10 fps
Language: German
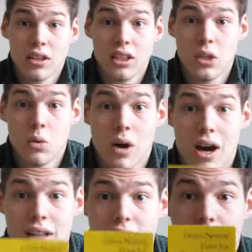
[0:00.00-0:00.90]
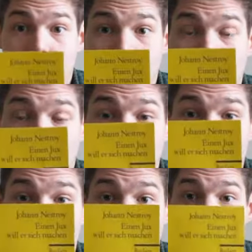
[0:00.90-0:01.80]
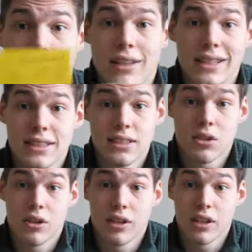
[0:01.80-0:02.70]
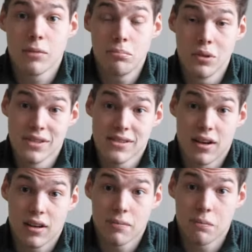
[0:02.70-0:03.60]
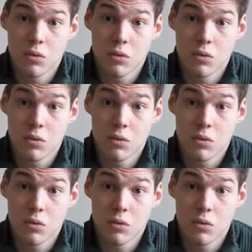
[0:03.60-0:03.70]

Johann Nepomuk Nestreu, Geburtstag.